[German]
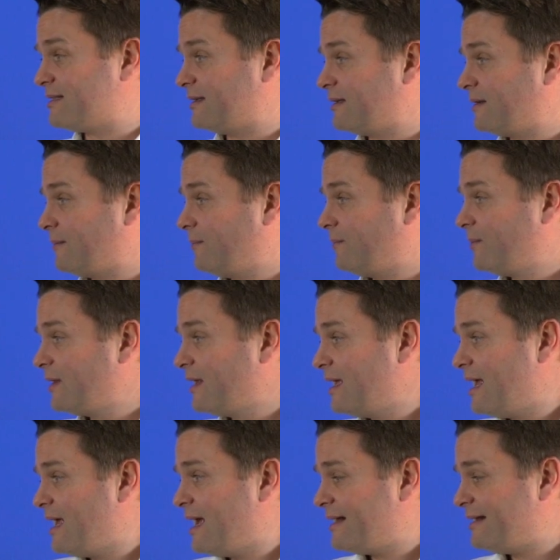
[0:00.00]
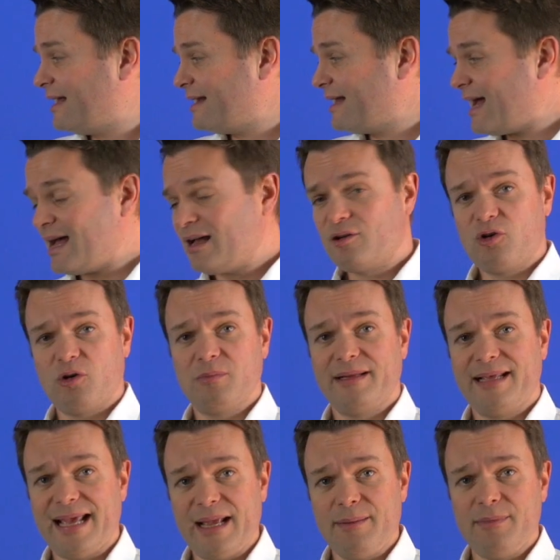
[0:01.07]
sind. Danach
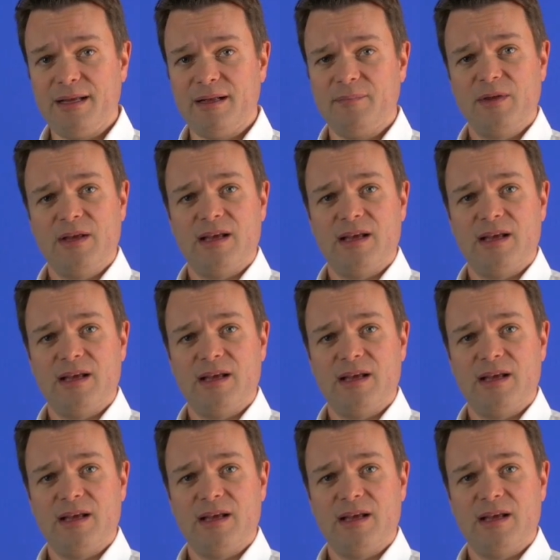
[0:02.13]
kommt Gaming,